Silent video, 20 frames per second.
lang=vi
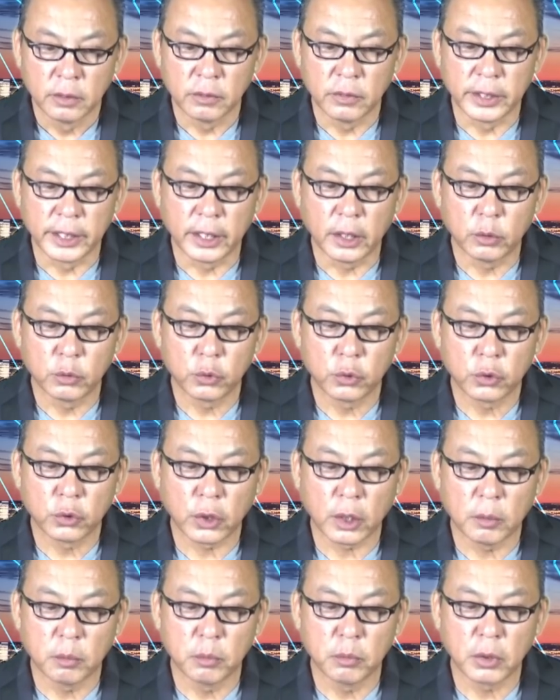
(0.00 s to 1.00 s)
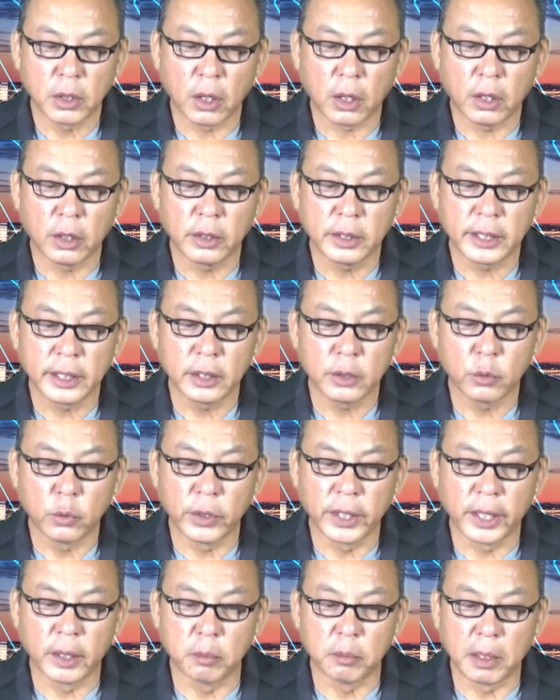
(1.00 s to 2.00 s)
vì ông Trump có cái
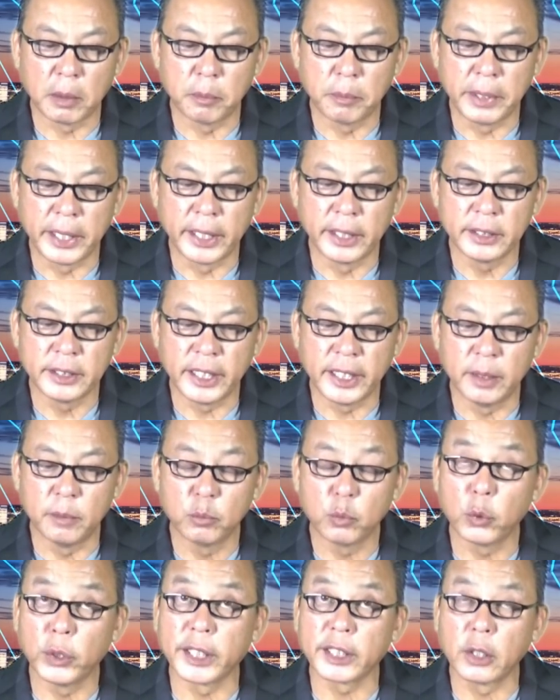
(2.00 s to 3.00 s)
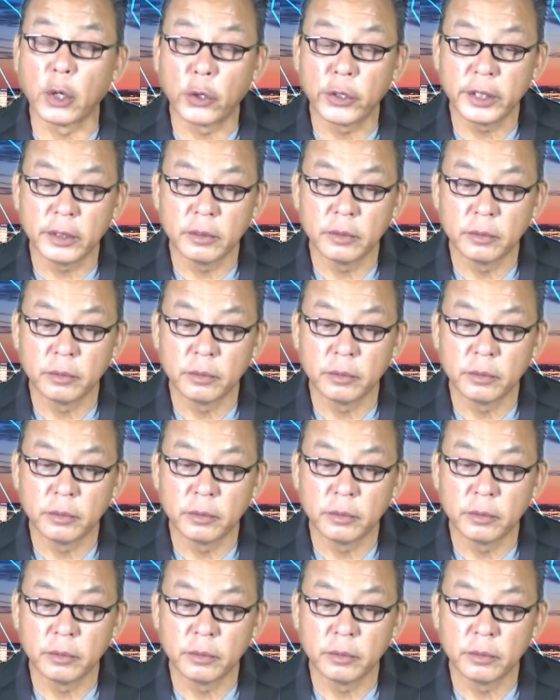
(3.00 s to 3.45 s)
quyền mà miễn nhiễm tuyệt đối